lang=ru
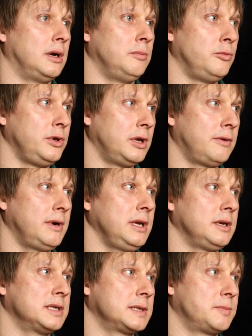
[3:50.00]

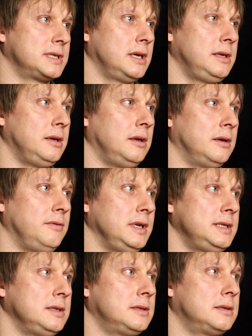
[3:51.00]
Обмундирование газоспасателя
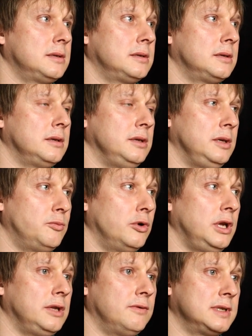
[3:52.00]
весит не
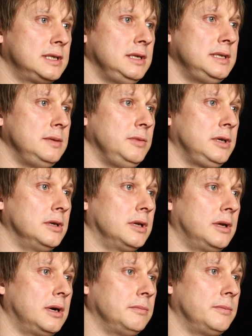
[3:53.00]
более 27
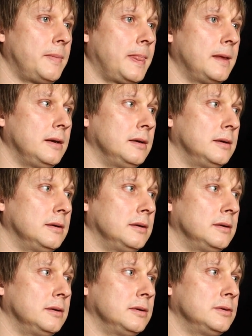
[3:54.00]
килограмм.
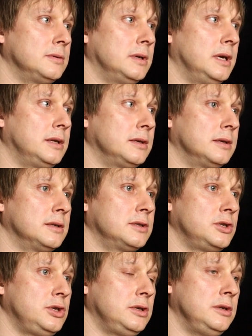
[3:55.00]
Э, это
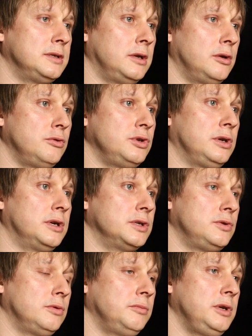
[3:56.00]
защитный изолирующий
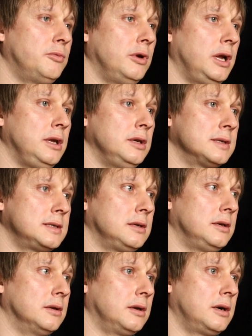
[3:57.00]
костюм не более
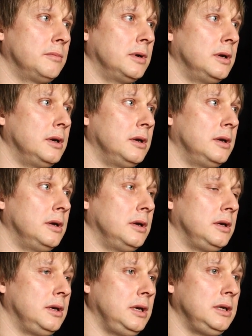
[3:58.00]
11 килограмм
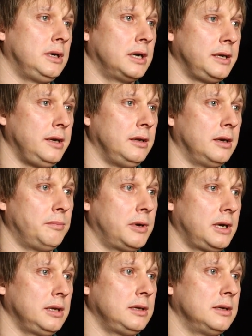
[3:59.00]
и дыхательный
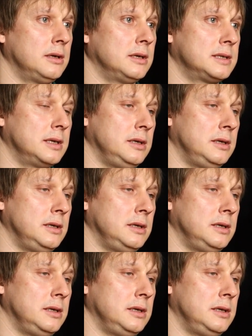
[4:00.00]
аппарат с